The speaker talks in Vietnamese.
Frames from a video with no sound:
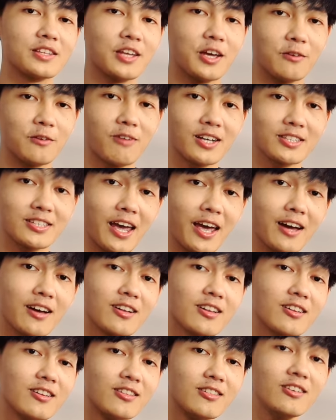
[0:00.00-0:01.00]
thì văn sẽ
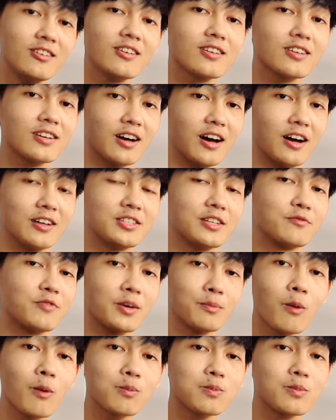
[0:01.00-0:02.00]
lướt ở trên
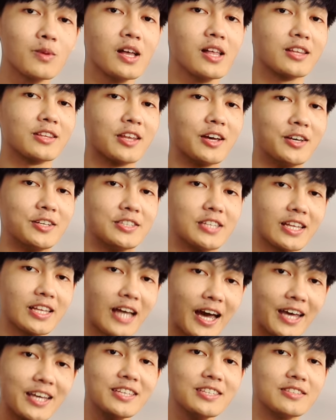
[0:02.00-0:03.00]
facebook thì sẽ
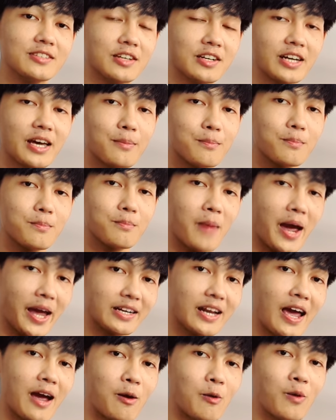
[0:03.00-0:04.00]
thấy những cái
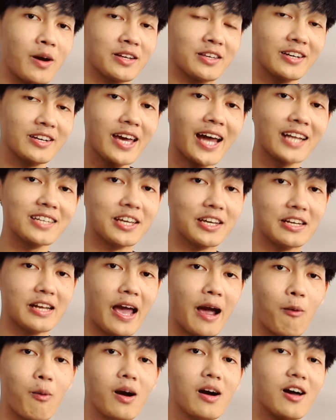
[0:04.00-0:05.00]
bạn nào hoặc những cái anh chị
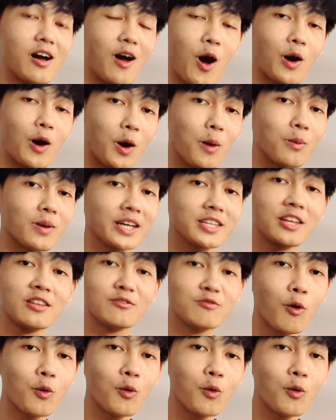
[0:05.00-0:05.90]
nào á họ có một cái tin